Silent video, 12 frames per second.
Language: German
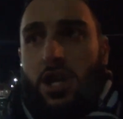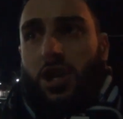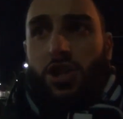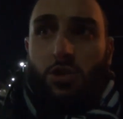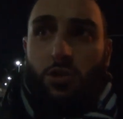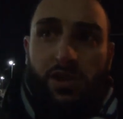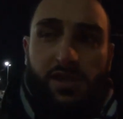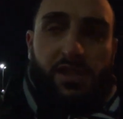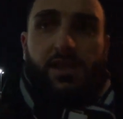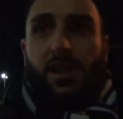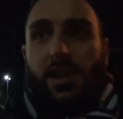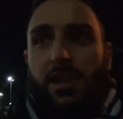
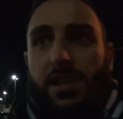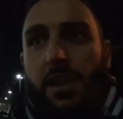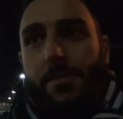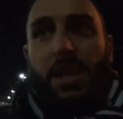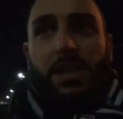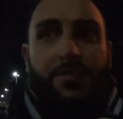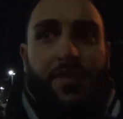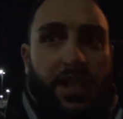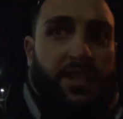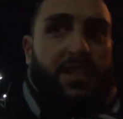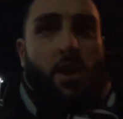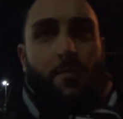Schulz, der im
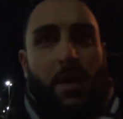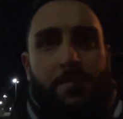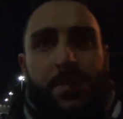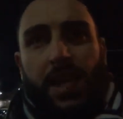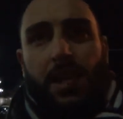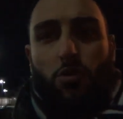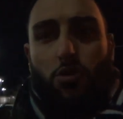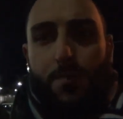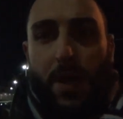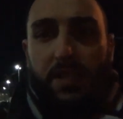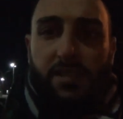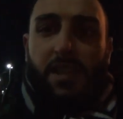Endeffekt, ich glaube, eben gegen
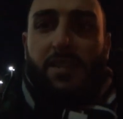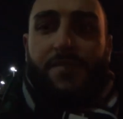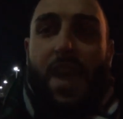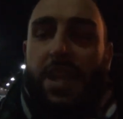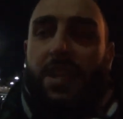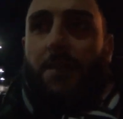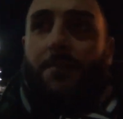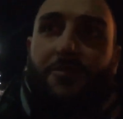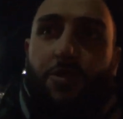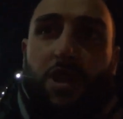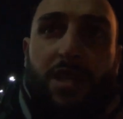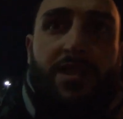Gutbransen einen Zweikampf
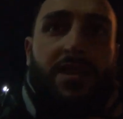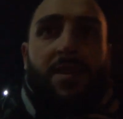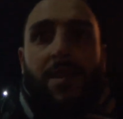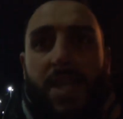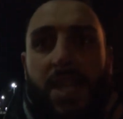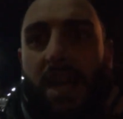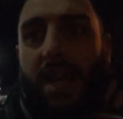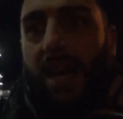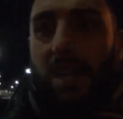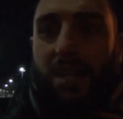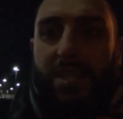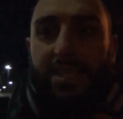führt, äh,